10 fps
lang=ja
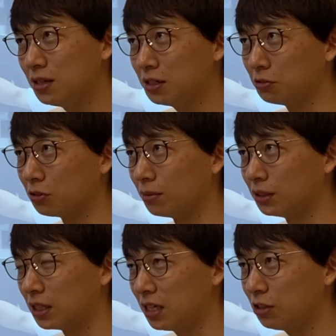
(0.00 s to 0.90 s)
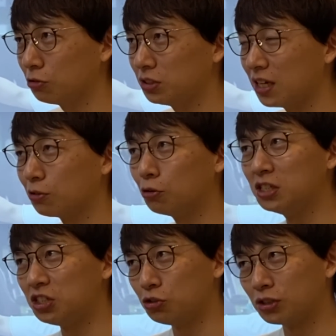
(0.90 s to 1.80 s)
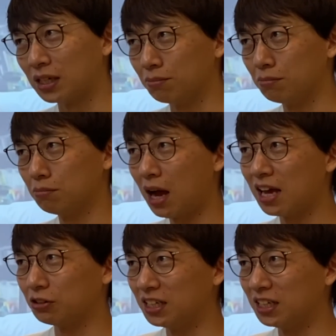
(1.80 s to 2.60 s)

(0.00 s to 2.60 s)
TBS のドラマって1曲先行2週間早く